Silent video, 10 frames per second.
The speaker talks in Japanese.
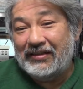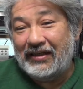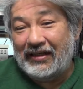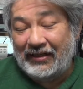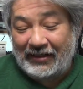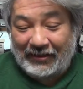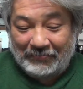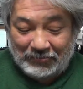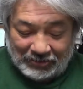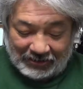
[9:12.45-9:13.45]

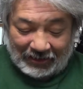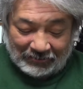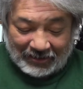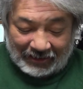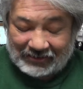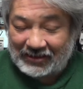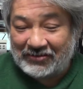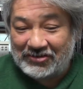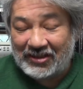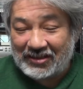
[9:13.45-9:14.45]
えー、もしあの関西
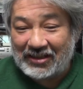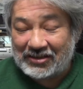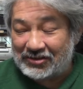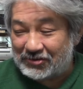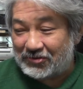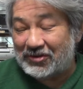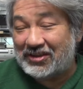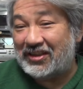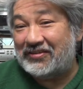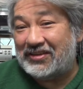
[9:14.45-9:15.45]
の人だったらすぐ更
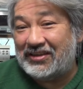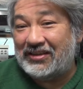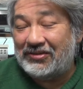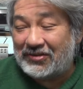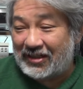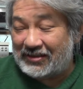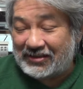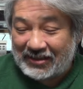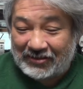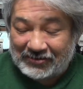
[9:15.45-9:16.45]
新できるしどっか
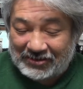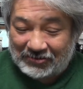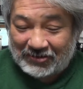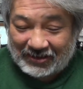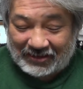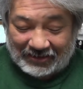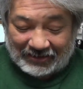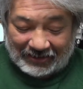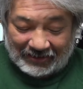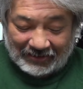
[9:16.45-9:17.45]
違う地方の方だっ
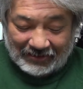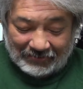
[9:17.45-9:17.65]
たら